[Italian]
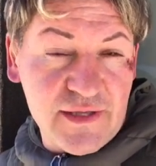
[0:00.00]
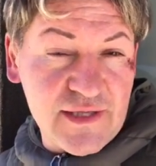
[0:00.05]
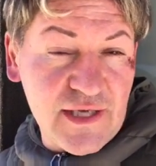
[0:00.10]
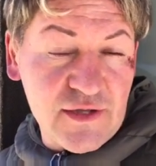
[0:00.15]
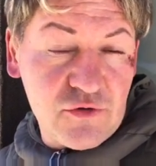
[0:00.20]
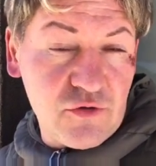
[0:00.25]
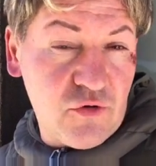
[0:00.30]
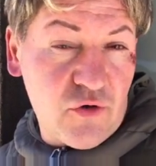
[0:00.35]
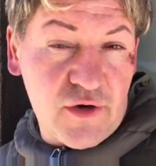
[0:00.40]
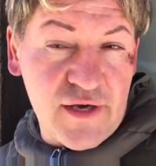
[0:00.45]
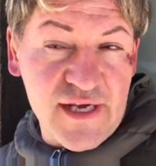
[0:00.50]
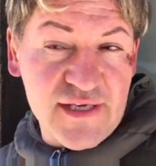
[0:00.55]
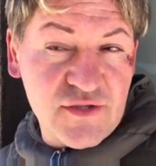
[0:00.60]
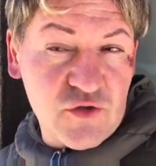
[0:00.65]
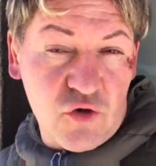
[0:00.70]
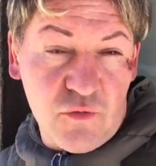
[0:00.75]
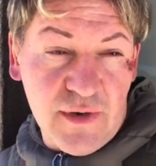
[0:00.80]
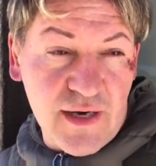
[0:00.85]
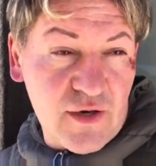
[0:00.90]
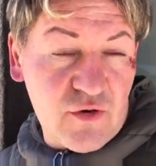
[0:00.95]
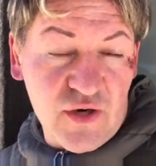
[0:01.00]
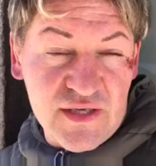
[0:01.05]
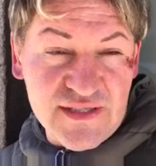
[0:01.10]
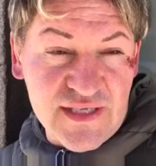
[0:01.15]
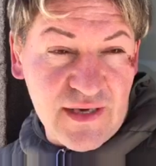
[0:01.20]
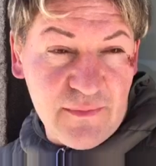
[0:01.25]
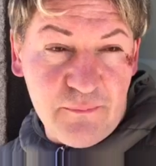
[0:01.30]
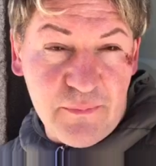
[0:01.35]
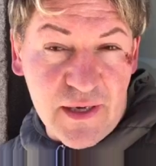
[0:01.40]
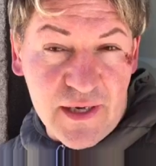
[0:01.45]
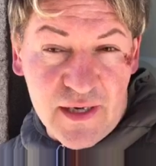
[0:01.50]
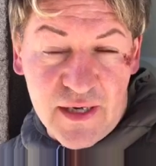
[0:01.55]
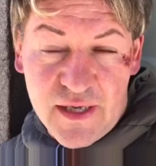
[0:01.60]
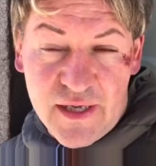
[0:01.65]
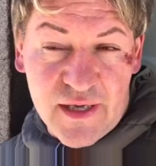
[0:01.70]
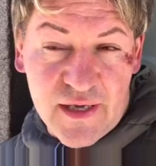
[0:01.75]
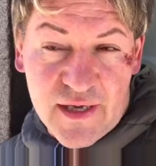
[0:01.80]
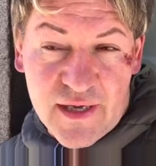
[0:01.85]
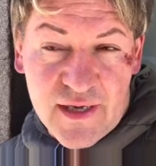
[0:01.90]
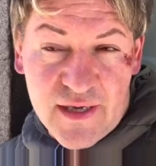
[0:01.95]
ma tanto non riesco manco a scappare
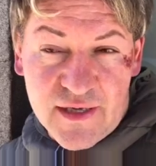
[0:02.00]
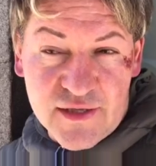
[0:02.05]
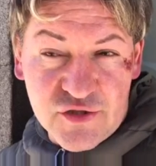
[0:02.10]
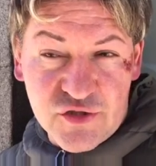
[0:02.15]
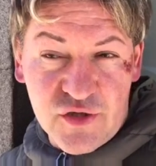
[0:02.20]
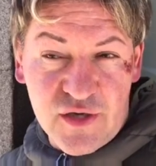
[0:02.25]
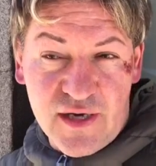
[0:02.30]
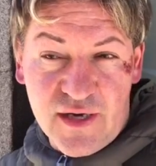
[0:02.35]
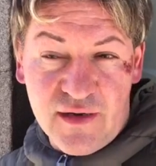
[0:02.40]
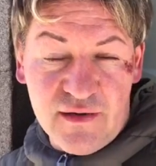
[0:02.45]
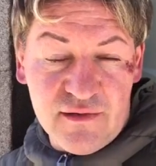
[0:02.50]
lì. Eh, cioè...